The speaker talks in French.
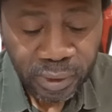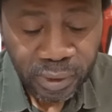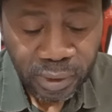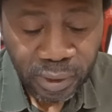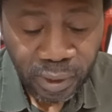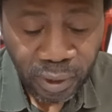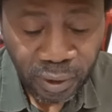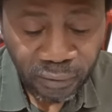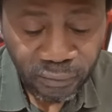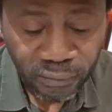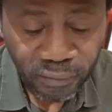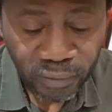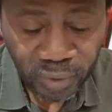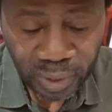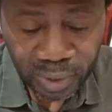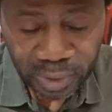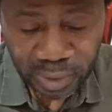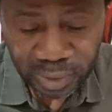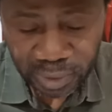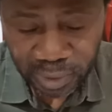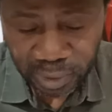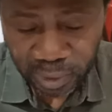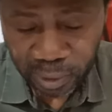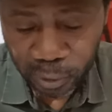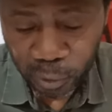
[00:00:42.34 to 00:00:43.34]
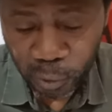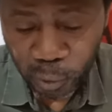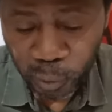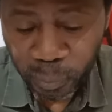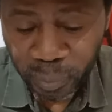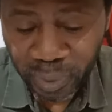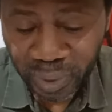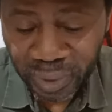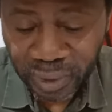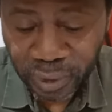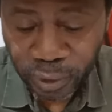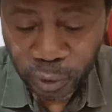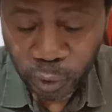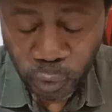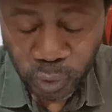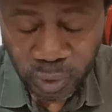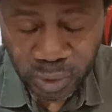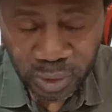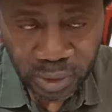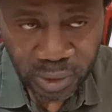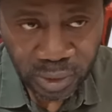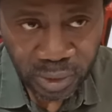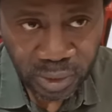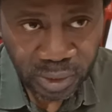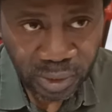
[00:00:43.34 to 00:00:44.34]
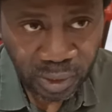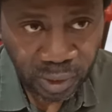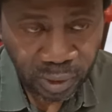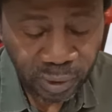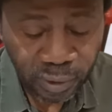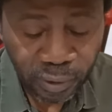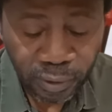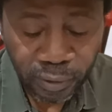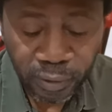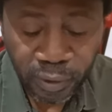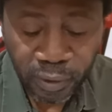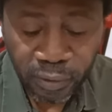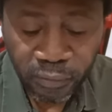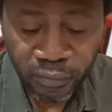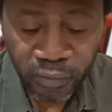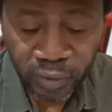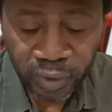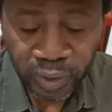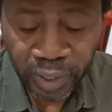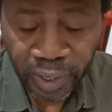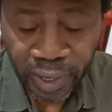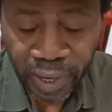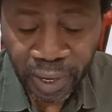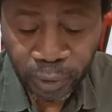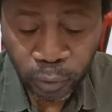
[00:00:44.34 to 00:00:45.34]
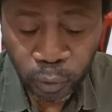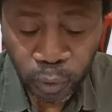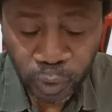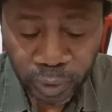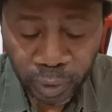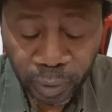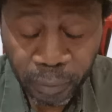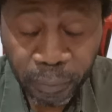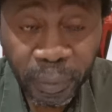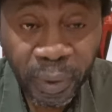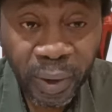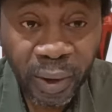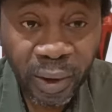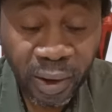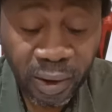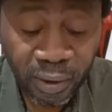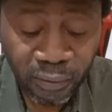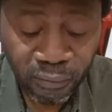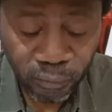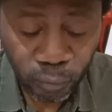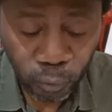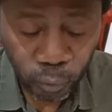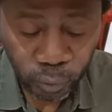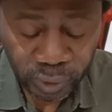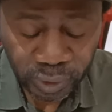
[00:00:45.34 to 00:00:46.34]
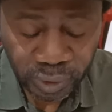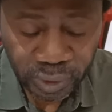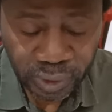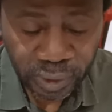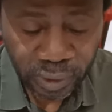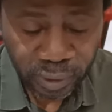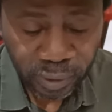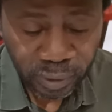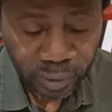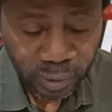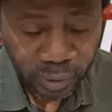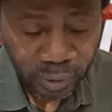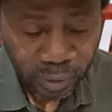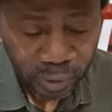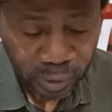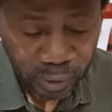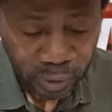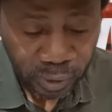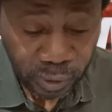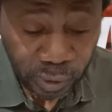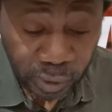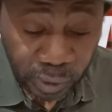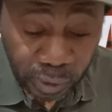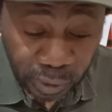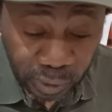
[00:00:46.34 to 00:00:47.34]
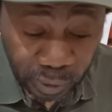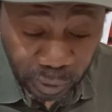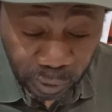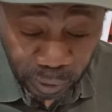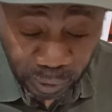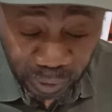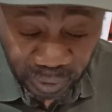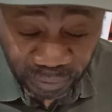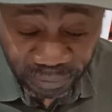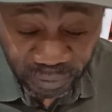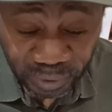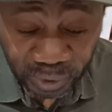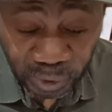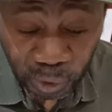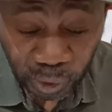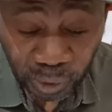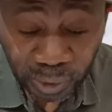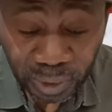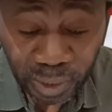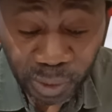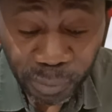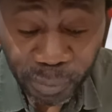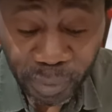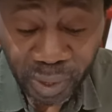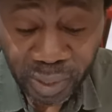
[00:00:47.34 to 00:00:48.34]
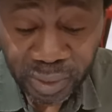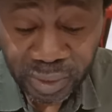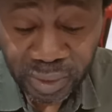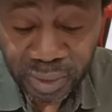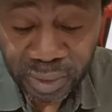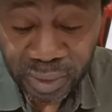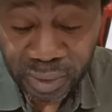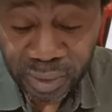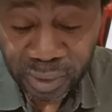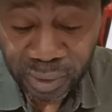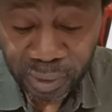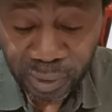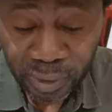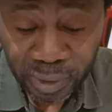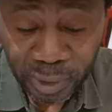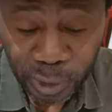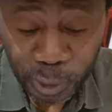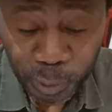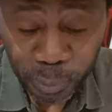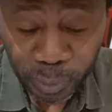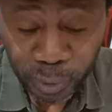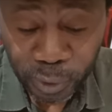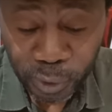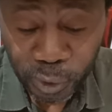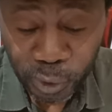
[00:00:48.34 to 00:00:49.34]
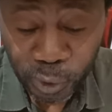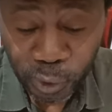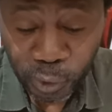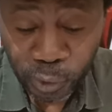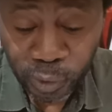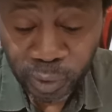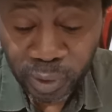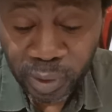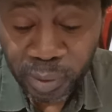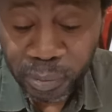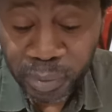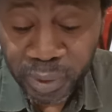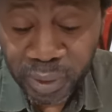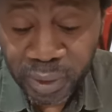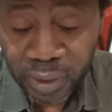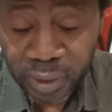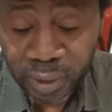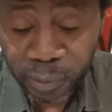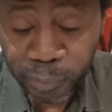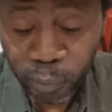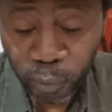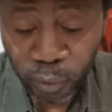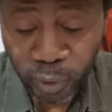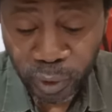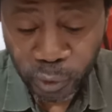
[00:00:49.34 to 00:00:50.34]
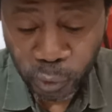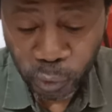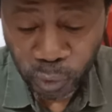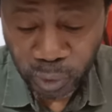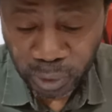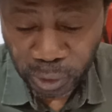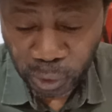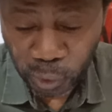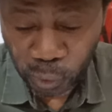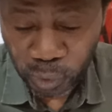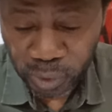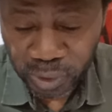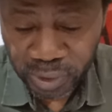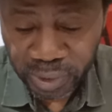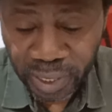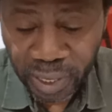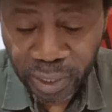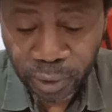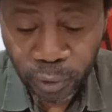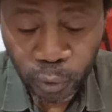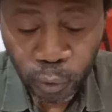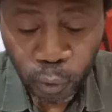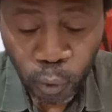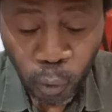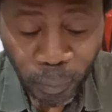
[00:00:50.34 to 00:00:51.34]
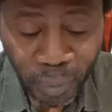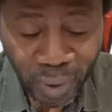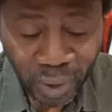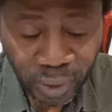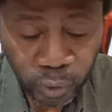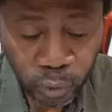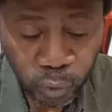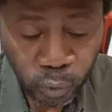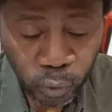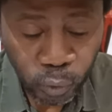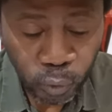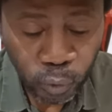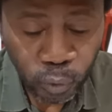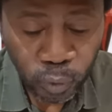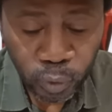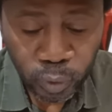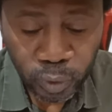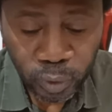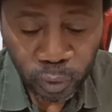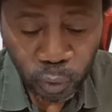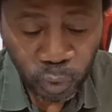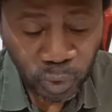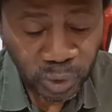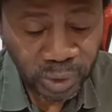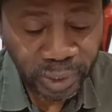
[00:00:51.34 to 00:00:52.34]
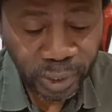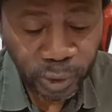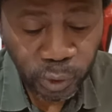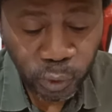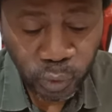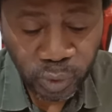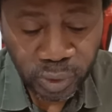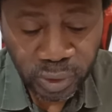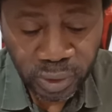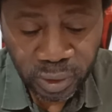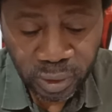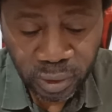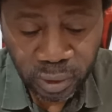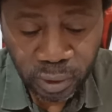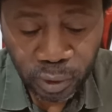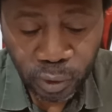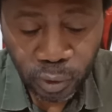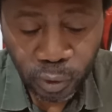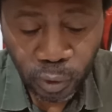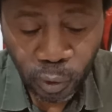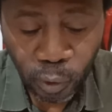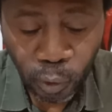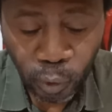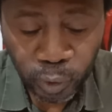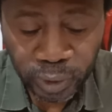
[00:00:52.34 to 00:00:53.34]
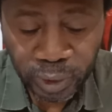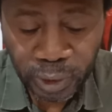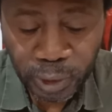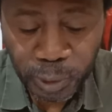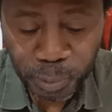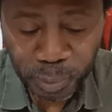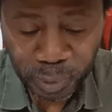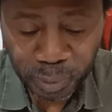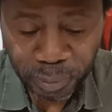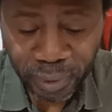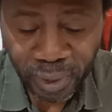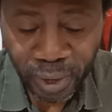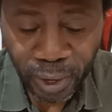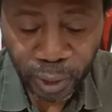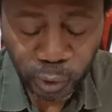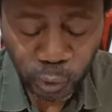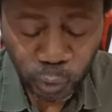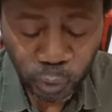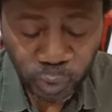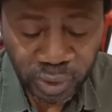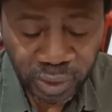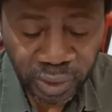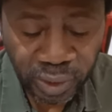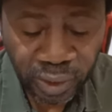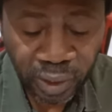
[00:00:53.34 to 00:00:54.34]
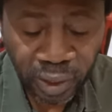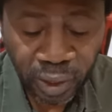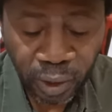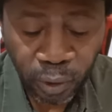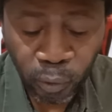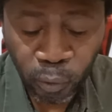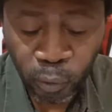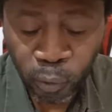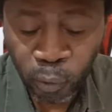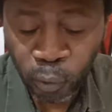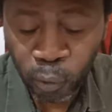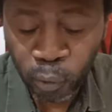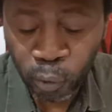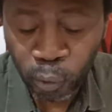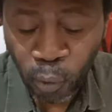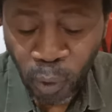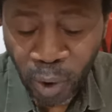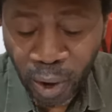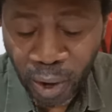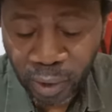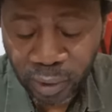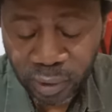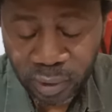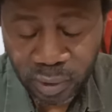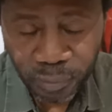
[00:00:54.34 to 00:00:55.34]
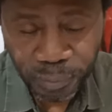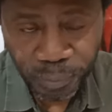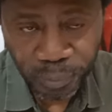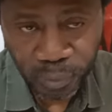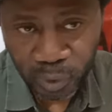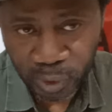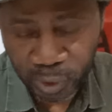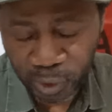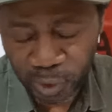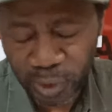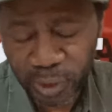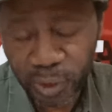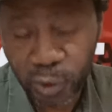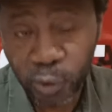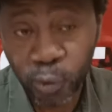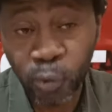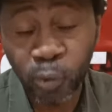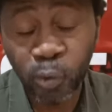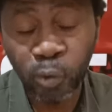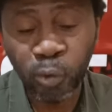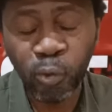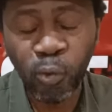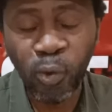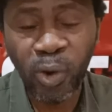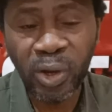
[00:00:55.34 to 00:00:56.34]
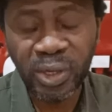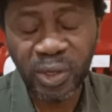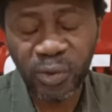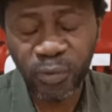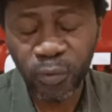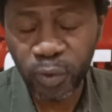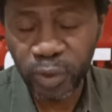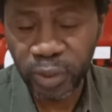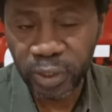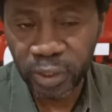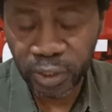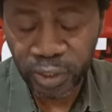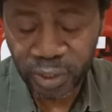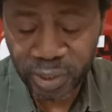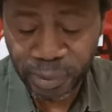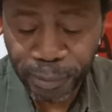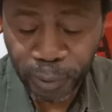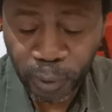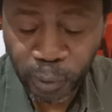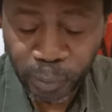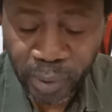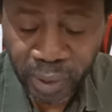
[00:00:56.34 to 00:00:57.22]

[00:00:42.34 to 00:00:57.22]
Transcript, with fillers: en face du palais de justice fédéral de Tampa en Floride. Défenseurs de la liberté d'expression et militants pour la justice sociale de partout aux États-Unis ont exprimé leur soutien à OO3. Quand j'ai dit OO3, ça veut dire Chairman